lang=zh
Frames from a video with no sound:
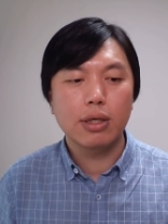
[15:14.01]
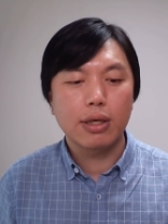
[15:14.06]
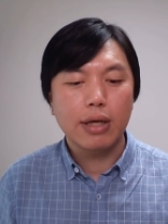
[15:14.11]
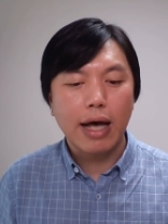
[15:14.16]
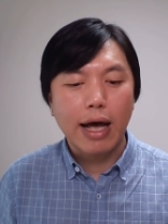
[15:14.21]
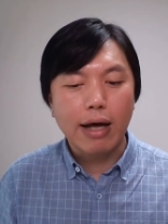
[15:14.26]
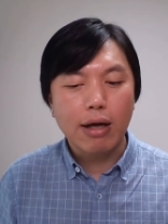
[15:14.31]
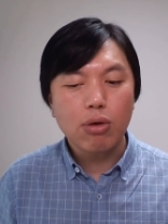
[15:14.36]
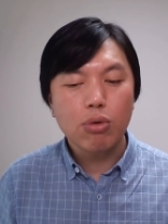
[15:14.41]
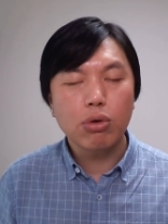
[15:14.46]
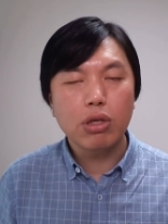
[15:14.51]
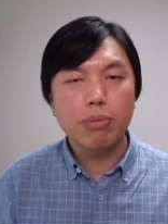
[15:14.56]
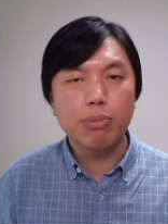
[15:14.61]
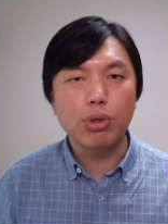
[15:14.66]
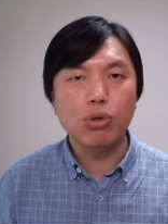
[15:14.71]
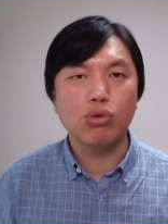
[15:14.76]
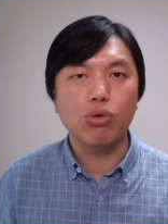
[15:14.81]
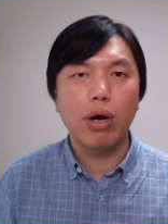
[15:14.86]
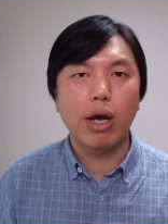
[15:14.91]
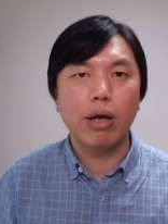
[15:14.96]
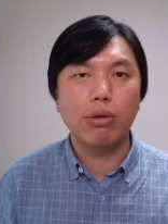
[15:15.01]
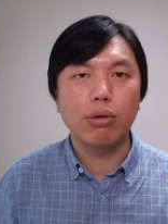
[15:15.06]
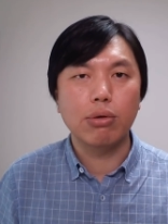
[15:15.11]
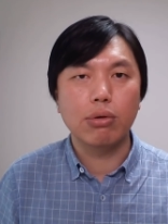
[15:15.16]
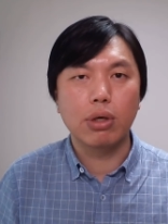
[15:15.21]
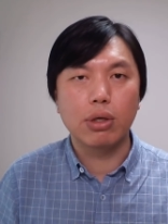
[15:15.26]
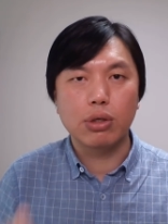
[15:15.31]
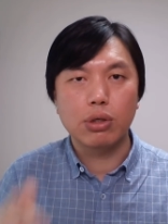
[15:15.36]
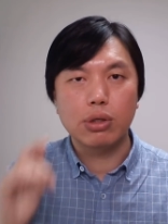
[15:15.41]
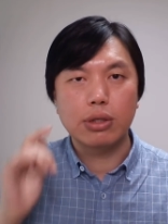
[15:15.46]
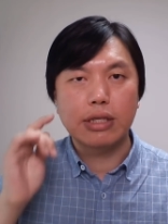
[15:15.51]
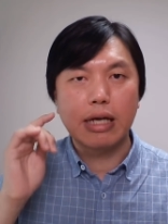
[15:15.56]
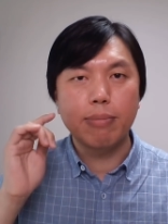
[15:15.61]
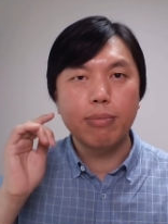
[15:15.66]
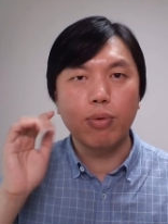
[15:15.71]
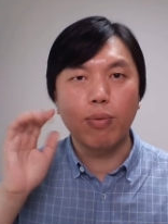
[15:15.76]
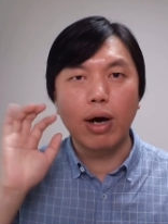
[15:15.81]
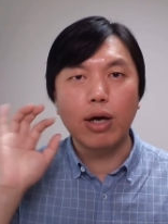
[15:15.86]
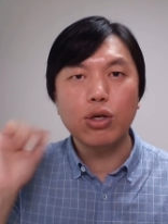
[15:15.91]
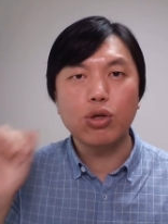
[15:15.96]
韩国的民主化运动呢，咱
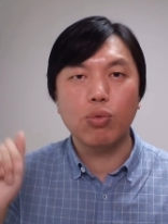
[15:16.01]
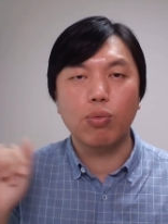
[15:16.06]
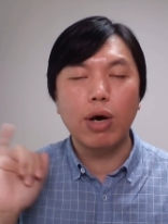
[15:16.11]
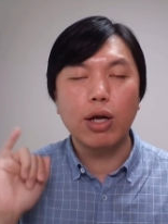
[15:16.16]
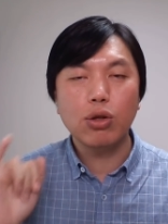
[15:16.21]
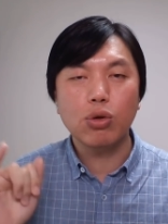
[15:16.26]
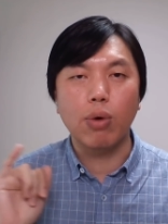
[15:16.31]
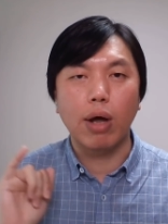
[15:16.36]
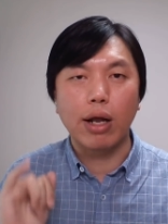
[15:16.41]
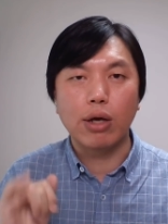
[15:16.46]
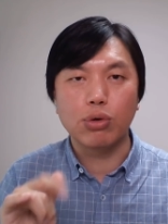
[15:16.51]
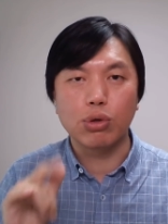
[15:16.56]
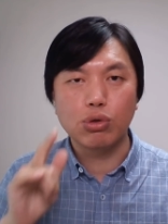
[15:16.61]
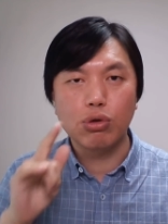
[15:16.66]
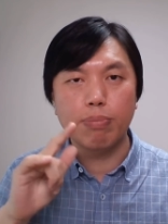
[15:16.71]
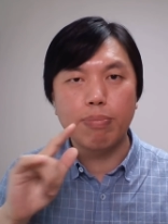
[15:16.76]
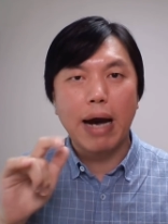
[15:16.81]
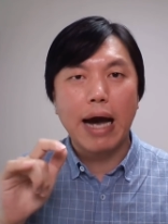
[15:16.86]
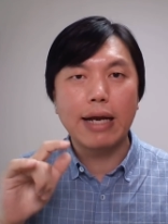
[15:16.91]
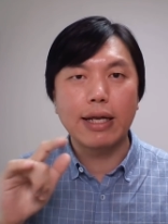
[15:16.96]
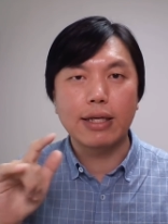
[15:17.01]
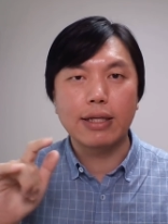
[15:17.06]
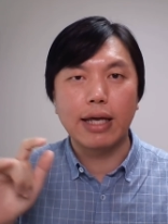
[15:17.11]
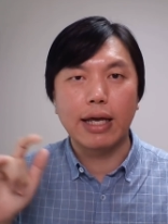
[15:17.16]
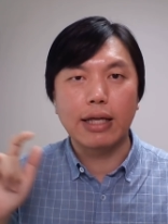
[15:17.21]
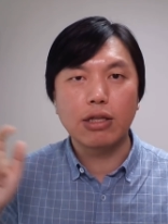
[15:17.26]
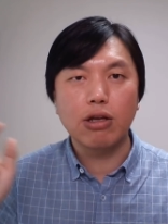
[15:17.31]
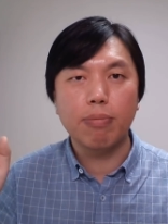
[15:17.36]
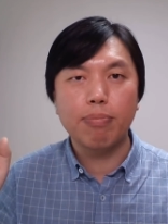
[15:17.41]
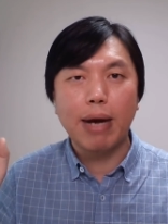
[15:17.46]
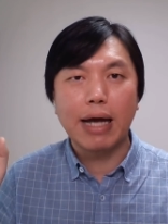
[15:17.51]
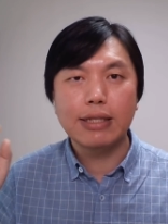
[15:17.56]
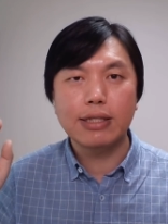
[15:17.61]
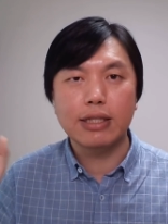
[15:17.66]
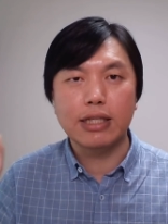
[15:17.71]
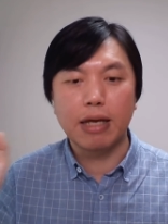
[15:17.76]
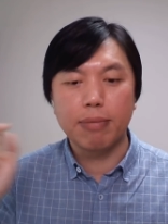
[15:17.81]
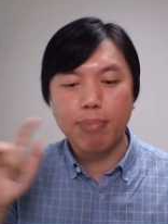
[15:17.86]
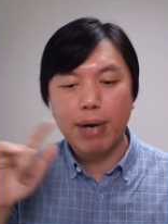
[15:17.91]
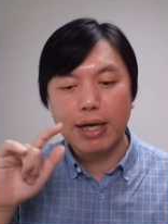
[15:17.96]
们往往短的时候，从八零年到八
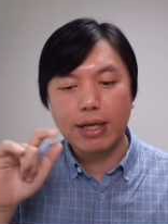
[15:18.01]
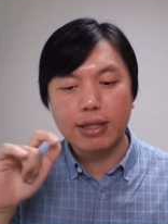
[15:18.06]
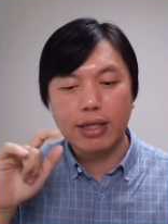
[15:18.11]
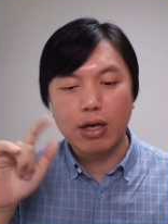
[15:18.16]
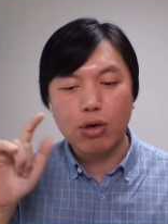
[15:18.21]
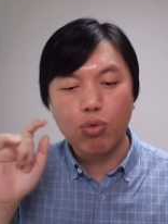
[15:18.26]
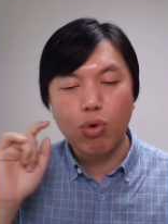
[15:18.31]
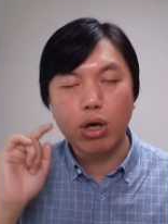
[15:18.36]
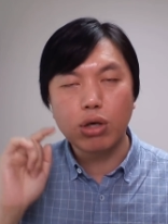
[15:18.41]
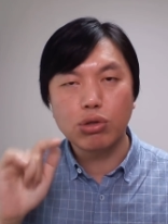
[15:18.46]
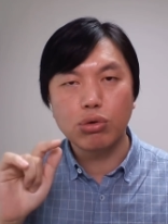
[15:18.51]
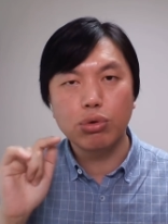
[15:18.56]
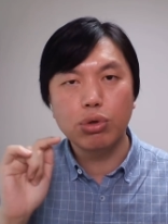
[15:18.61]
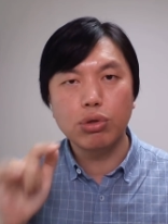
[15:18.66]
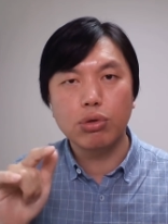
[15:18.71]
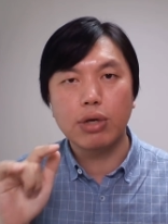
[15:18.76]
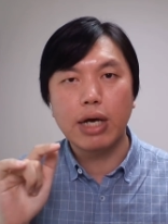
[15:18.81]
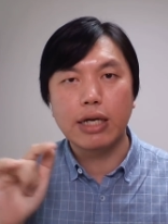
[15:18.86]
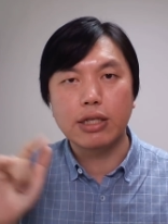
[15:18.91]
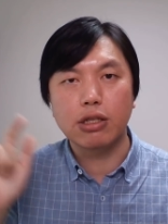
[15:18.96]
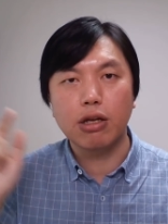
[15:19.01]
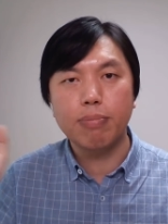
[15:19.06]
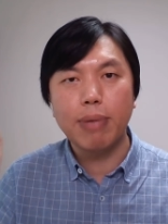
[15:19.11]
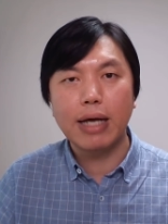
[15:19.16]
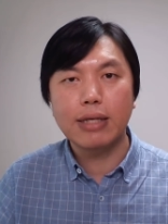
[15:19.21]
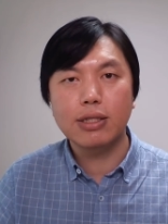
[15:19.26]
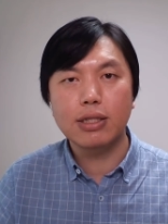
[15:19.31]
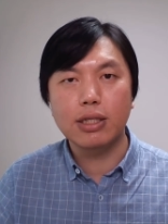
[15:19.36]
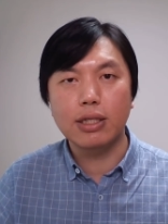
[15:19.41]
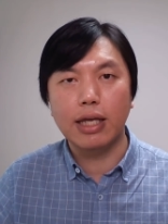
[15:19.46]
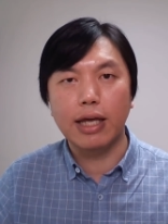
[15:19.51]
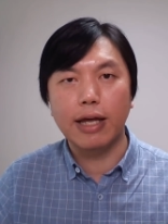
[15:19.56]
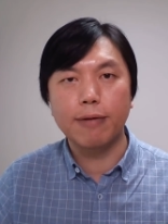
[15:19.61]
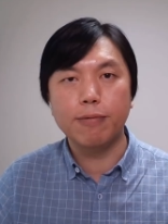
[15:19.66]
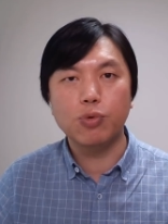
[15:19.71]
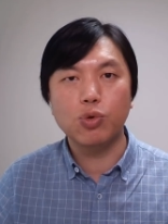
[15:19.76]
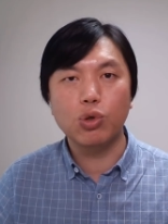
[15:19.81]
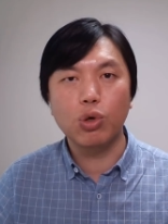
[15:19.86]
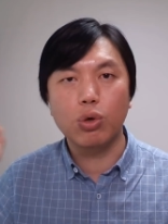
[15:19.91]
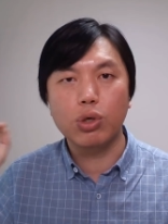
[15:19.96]
七年，八零年光州运动开始，到八七年
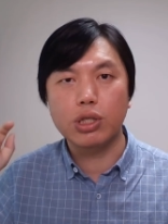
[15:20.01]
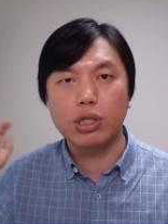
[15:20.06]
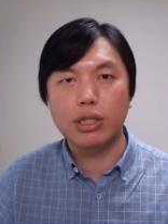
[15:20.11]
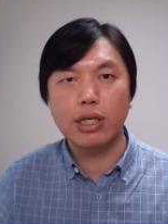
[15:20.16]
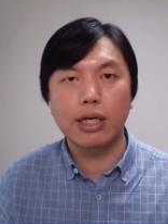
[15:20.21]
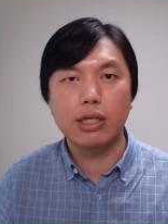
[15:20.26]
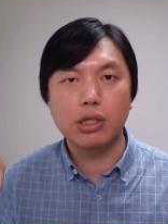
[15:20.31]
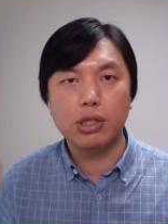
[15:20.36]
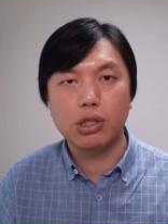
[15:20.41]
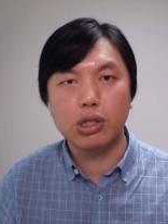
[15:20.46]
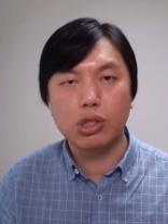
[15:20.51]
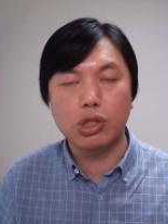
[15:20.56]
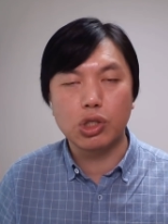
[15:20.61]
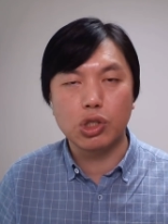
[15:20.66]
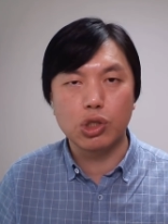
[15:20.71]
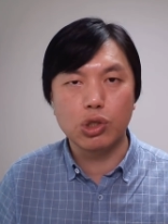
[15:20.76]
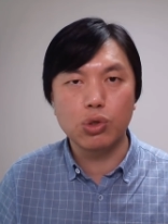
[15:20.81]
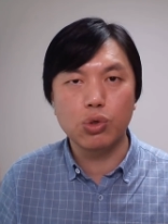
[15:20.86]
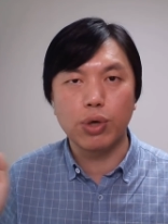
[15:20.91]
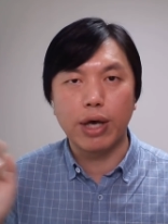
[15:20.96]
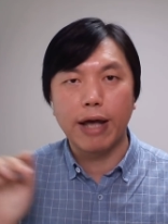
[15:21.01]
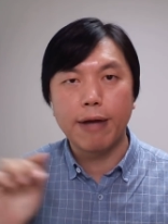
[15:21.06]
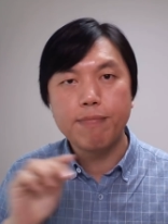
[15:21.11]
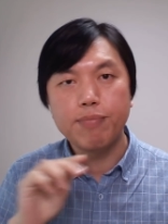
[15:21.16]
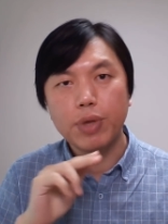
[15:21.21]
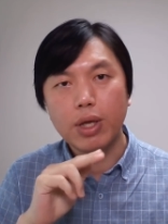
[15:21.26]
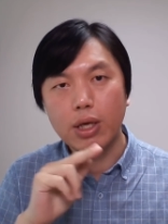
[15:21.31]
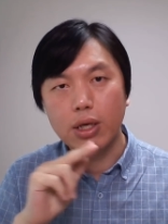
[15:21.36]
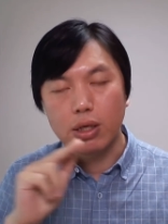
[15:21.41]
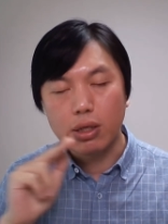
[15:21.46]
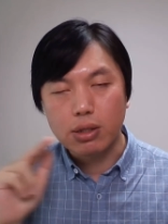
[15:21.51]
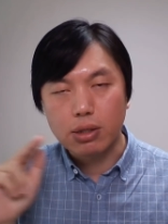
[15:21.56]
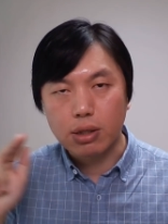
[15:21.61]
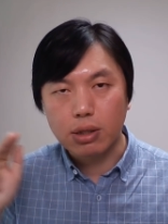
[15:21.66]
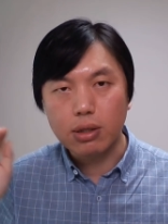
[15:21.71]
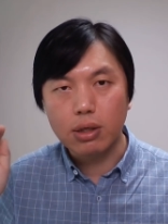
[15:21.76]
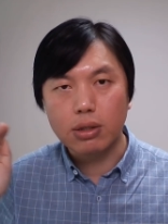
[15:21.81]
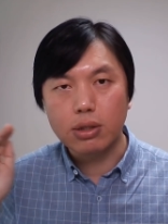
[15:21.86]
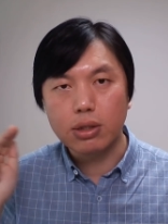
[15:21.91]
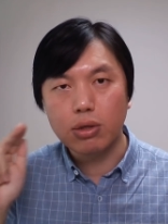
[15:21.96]
最后实现直选，
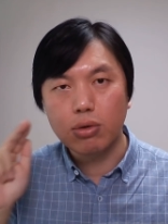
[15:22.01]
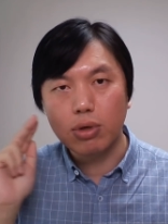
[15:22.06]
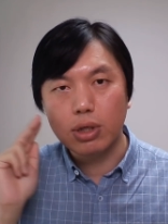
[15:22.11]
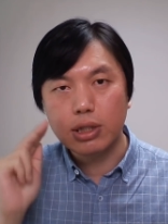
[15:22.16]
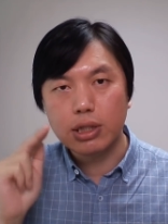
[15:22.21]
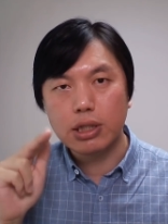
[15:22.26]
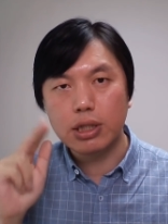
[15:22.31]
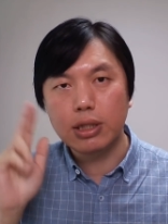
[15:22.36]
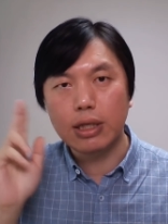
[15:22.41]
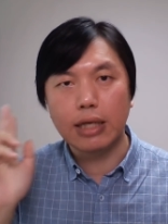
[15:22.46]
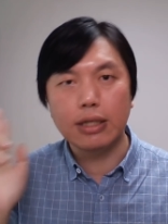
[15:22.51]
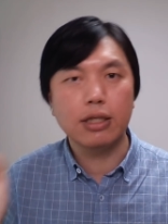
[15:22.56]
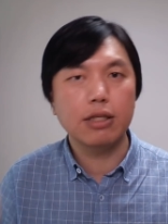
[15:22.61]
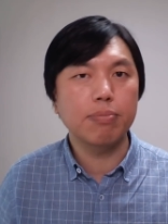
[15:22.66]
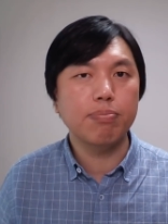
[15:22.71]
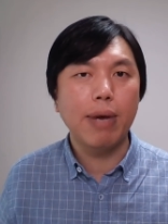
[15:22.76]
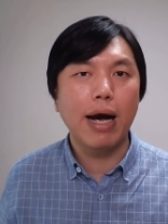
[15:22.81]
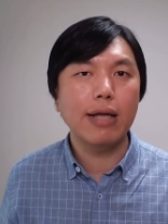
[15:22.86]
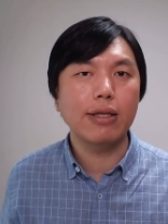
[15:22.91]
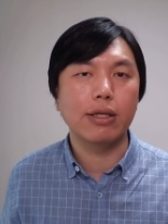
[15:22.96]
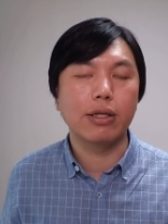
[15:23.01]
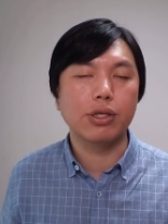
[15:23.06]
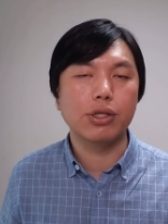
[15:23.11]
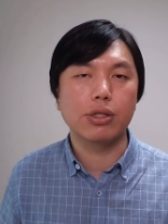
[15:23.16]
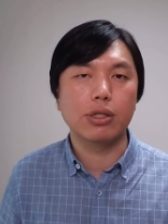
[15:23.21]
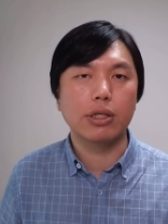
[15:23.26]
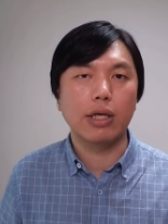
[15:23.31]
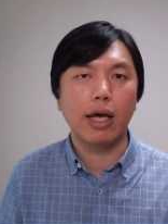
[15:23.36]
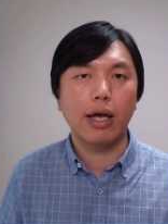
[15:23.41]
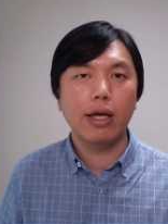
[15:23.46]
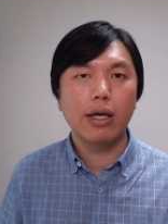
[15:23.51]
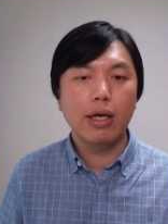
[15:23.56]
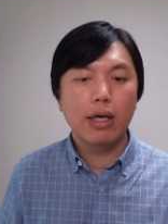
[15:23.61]
整整经过了七年，将近八年的时间。